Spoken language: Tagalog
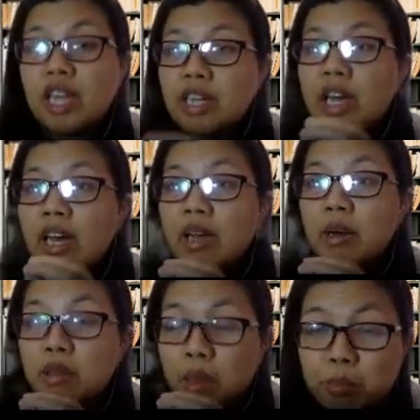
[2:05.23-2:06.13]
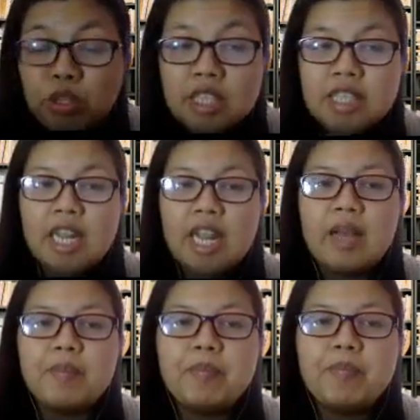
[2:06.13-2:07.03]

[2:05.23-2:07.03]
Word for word: ay na napunta sila.